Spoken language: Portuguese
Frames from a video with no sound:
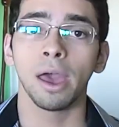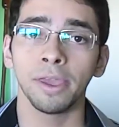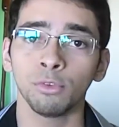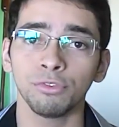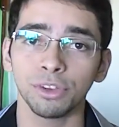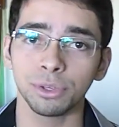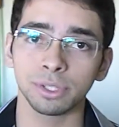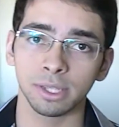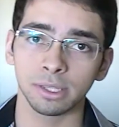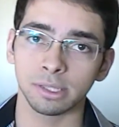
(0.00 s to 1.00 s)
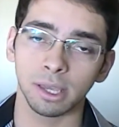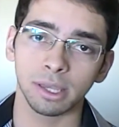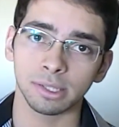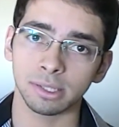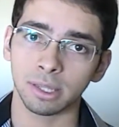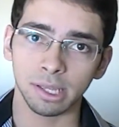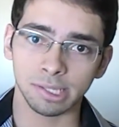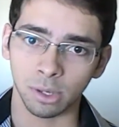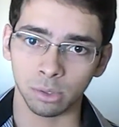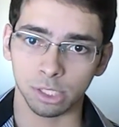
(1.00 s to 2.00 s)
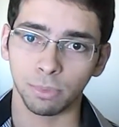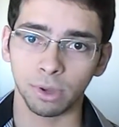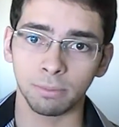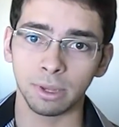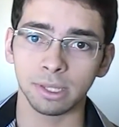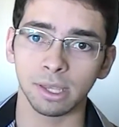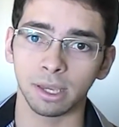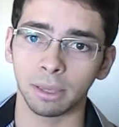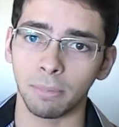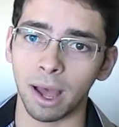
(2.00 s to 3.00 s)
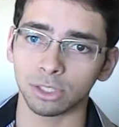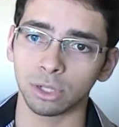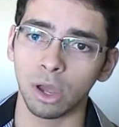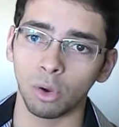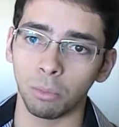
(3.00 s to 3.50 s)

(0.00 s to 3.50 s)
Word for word: Em um vídeo sem ser esses três que eu disponibilizei aqui embaixo,